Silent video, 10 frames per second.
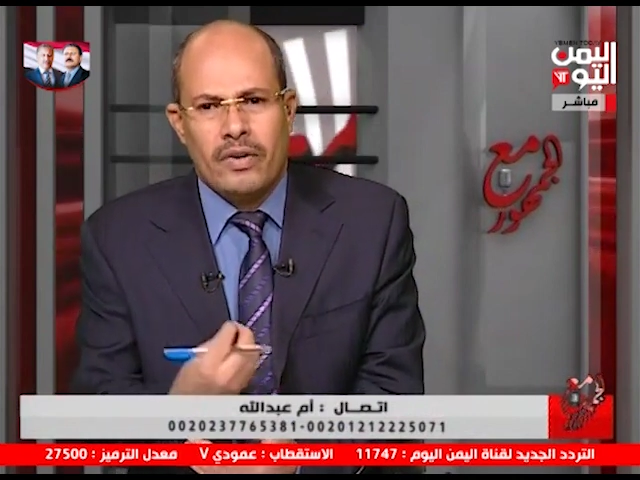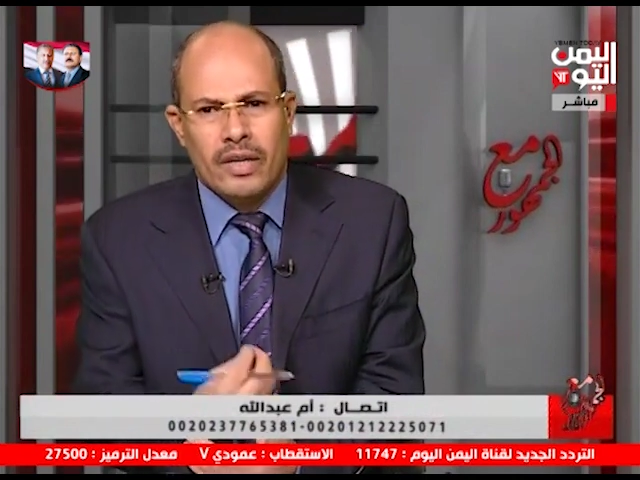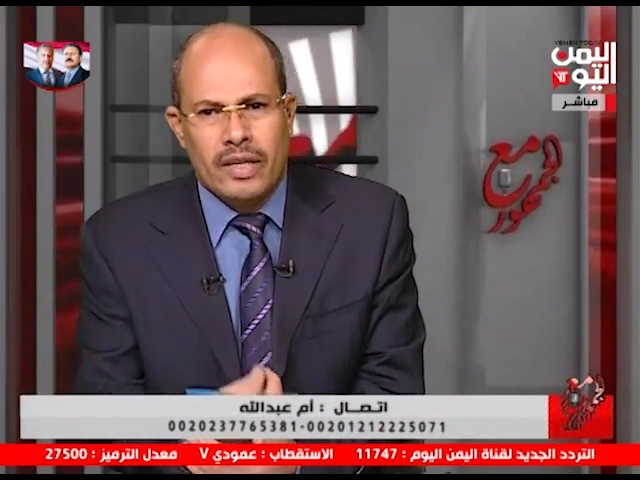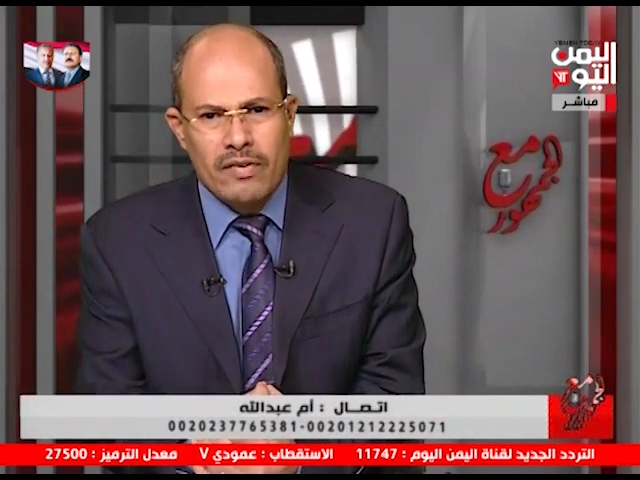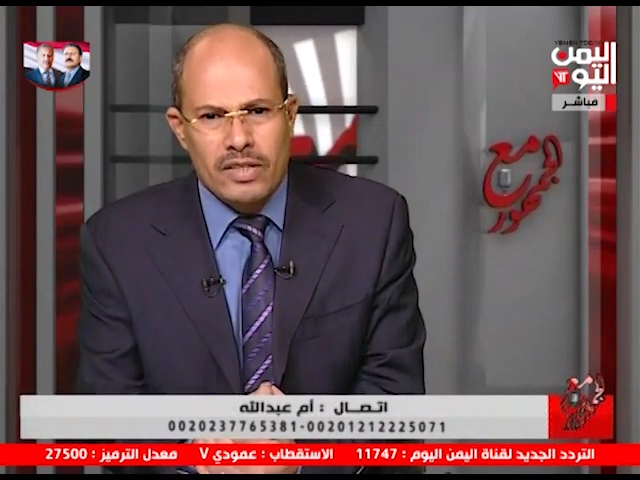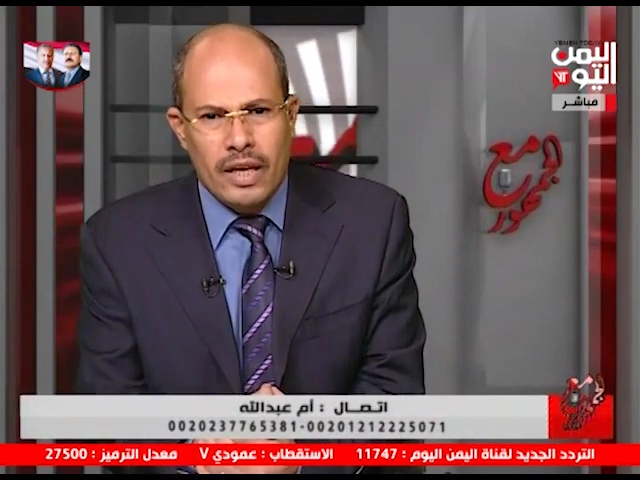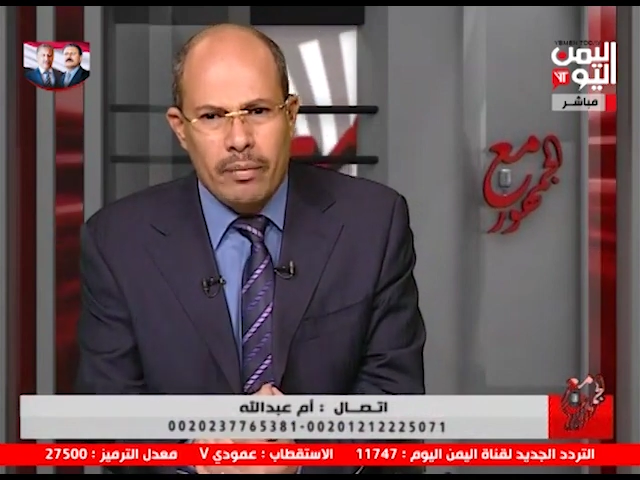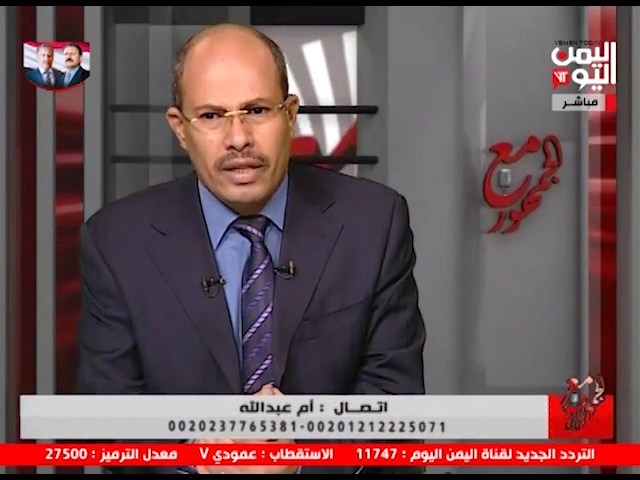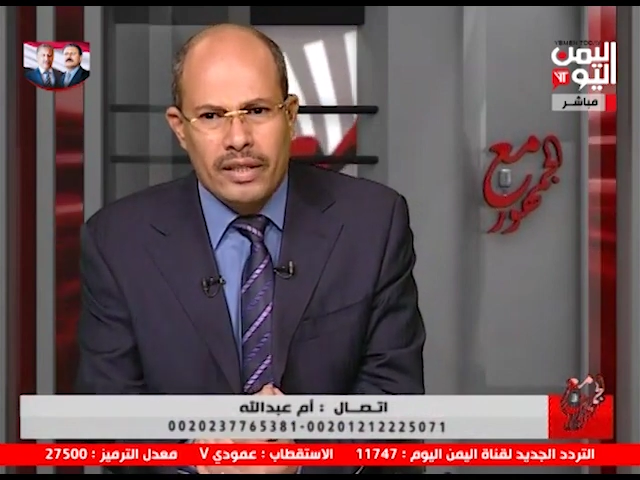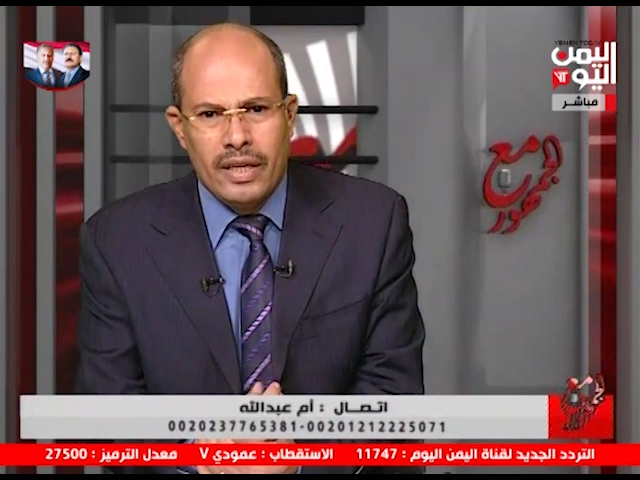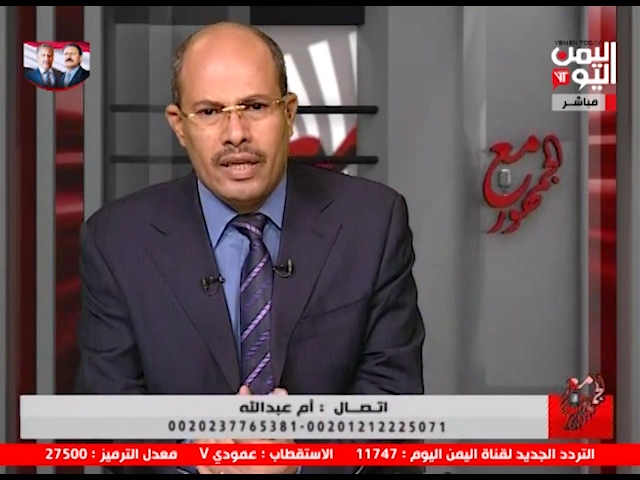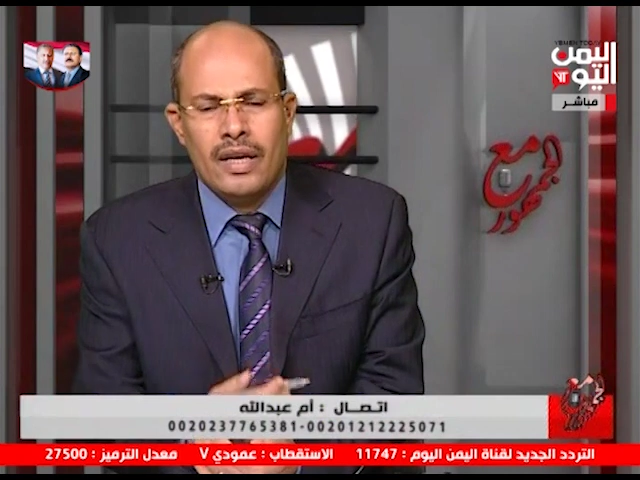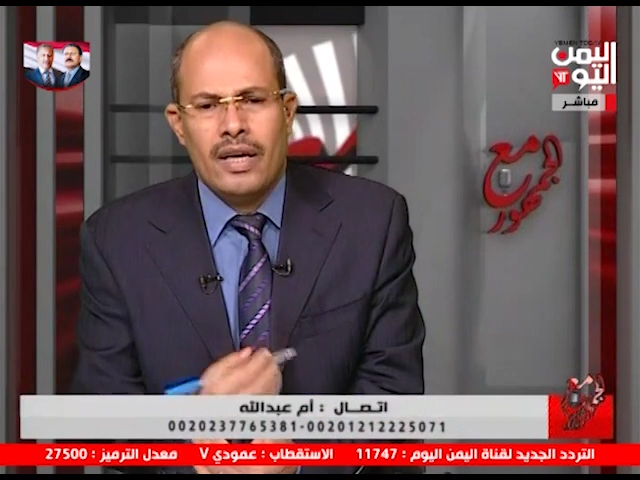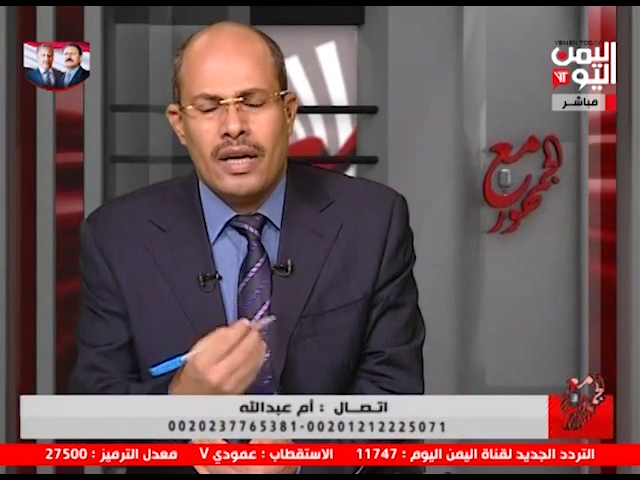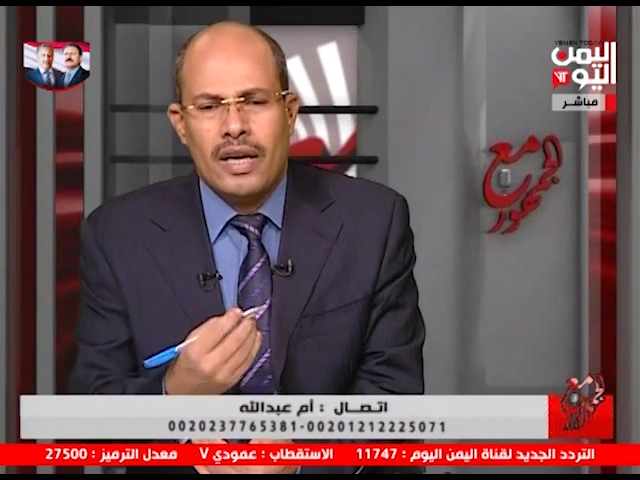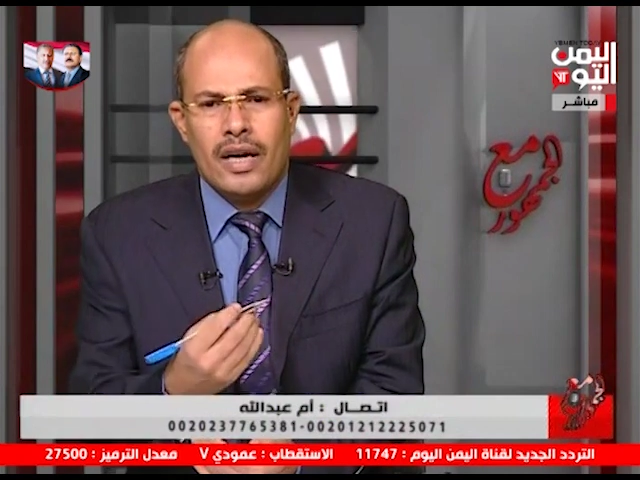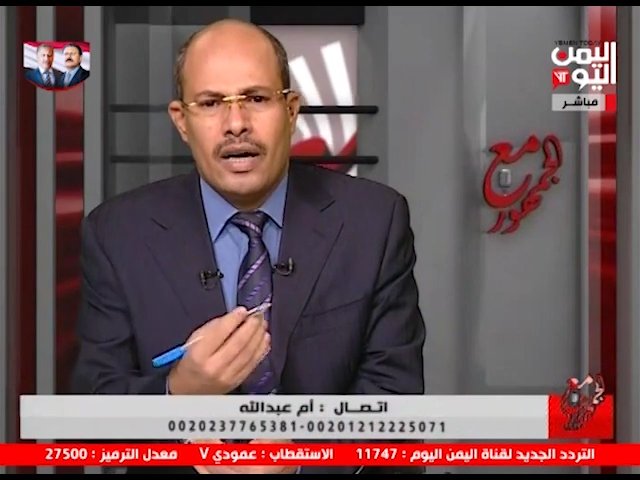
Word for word: كيف استقبلتي آه،